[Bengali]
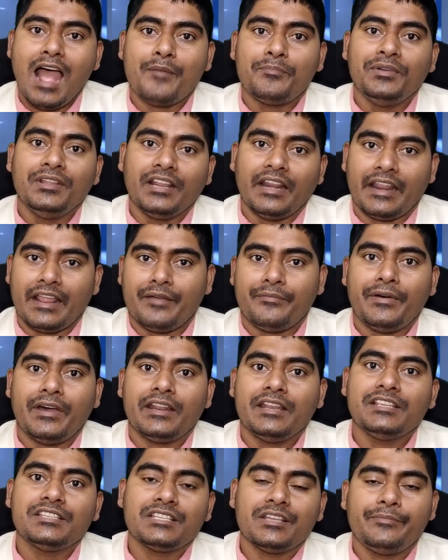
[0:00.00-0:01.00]
আপনি
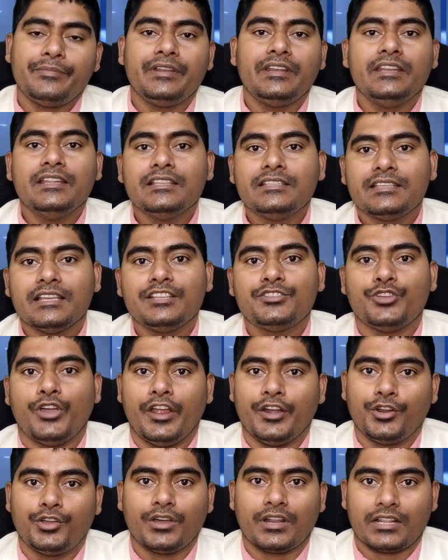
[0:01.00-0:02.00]
রেফার হিসেবে নিচে
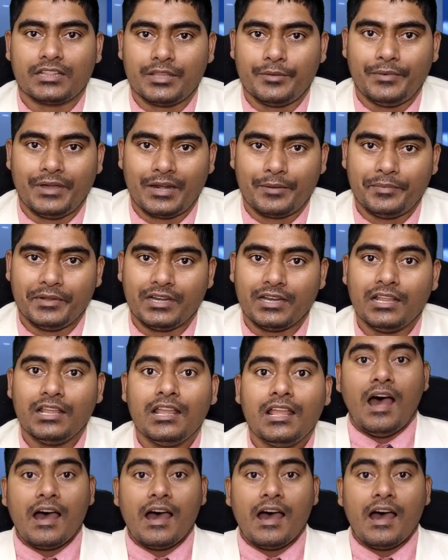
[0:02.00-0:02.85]
জয়েন করাতে পারবেন